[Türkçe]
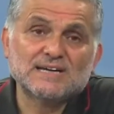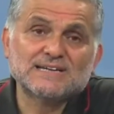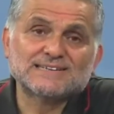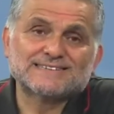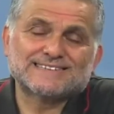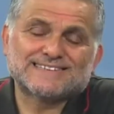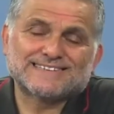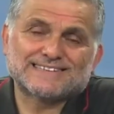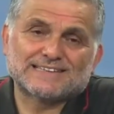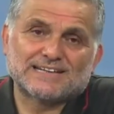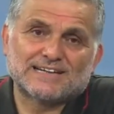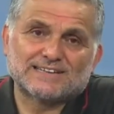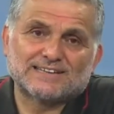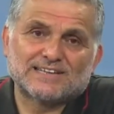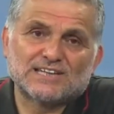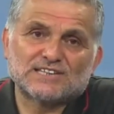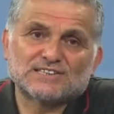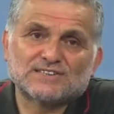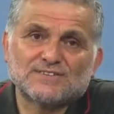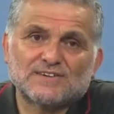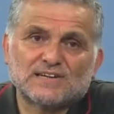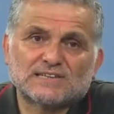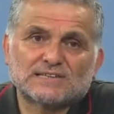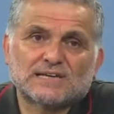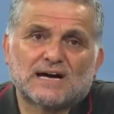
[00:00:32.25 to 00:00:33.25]

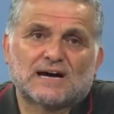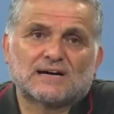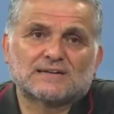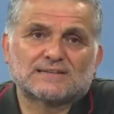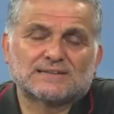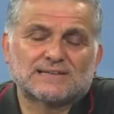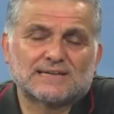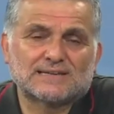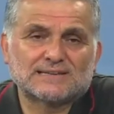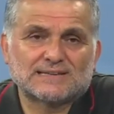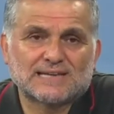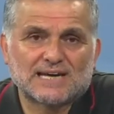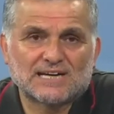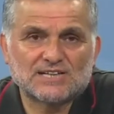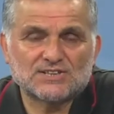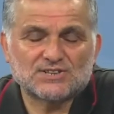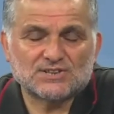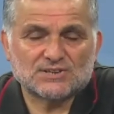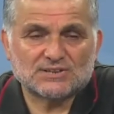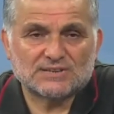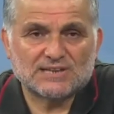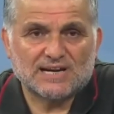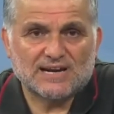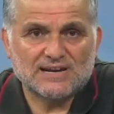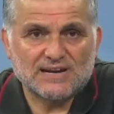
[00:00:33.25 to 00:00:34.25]
strateji ve taktik
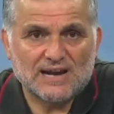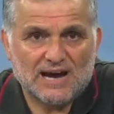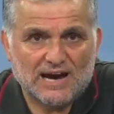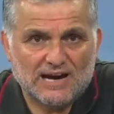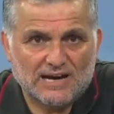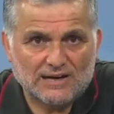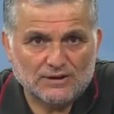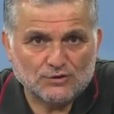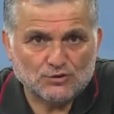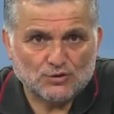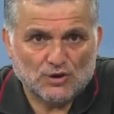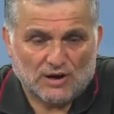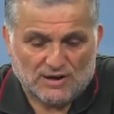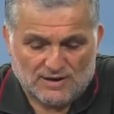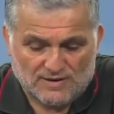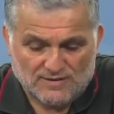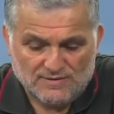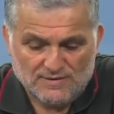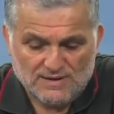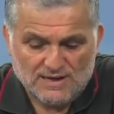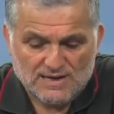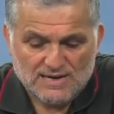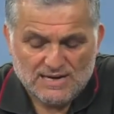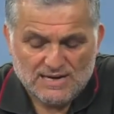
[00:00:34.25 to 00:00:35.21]
değiştiren Erdoğan,